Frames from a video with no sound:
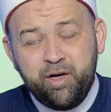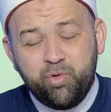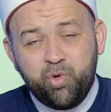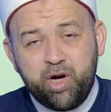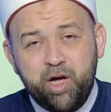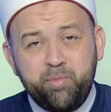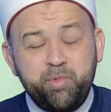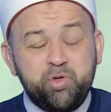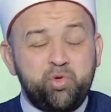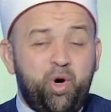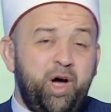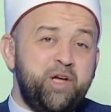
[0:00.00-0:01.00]
وكان من
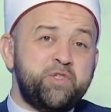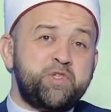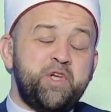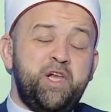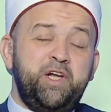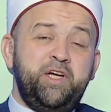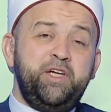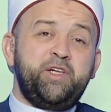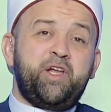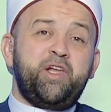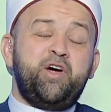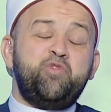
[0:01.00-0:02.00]
دعاء الصالحين
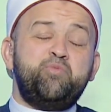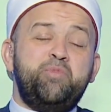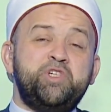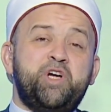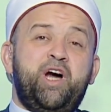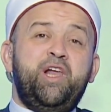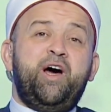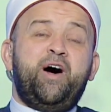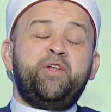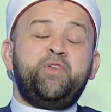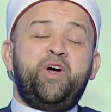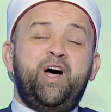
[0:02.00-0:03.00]
اللهم اجعل
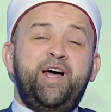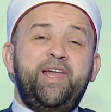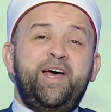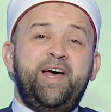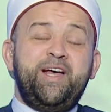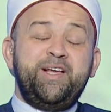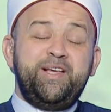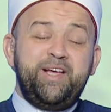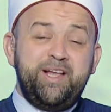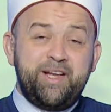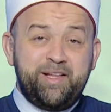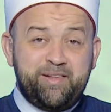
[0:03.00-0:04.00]
اعضاءنا
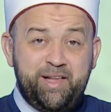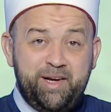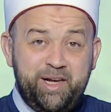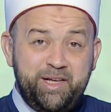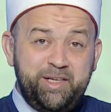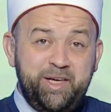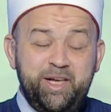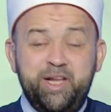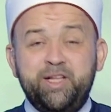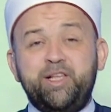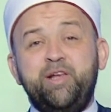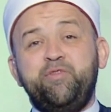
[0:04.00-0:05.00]
هينه
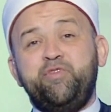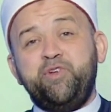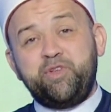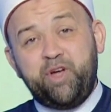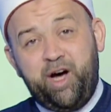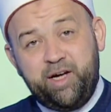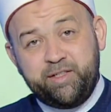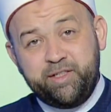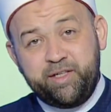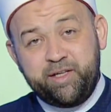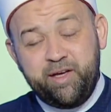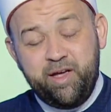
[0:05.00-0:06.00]
لينه في
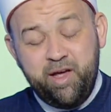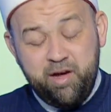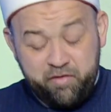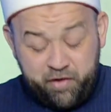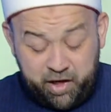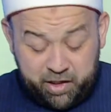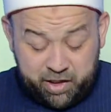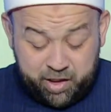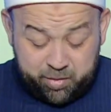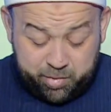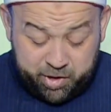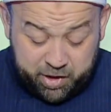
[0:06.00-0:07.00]
طاعتك
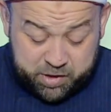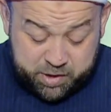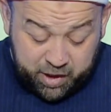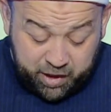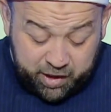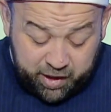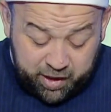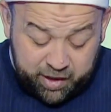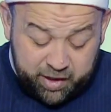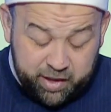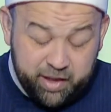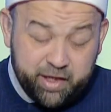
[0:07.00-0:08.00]
فاحنا بننصح
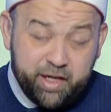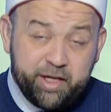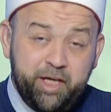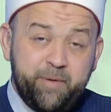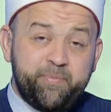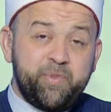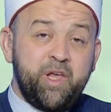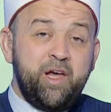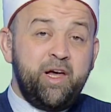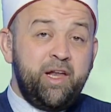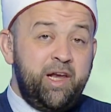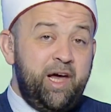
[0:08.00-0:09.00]
الاخ الكريم
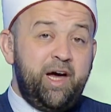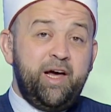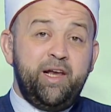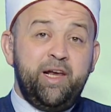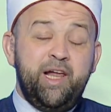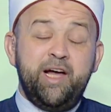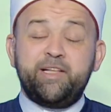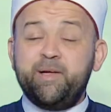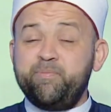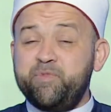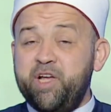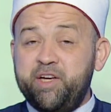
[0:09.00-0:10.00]
لا لا
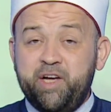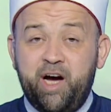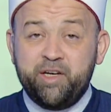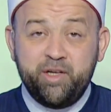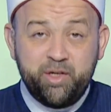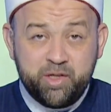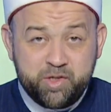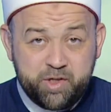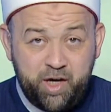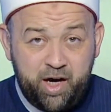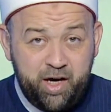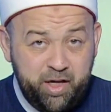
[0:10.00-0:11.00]
تمتنع عن
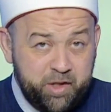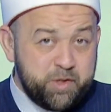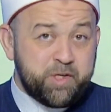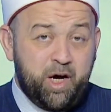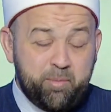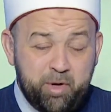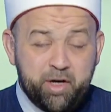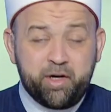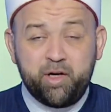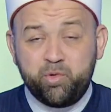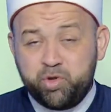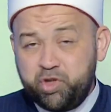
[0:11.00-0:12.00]
النصيحه انصح
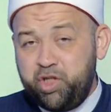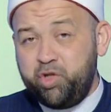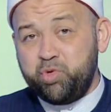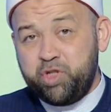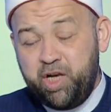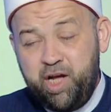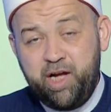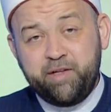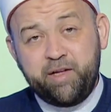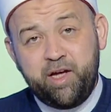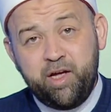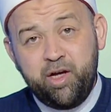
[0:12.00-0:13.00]
مره واثنين وثلاثه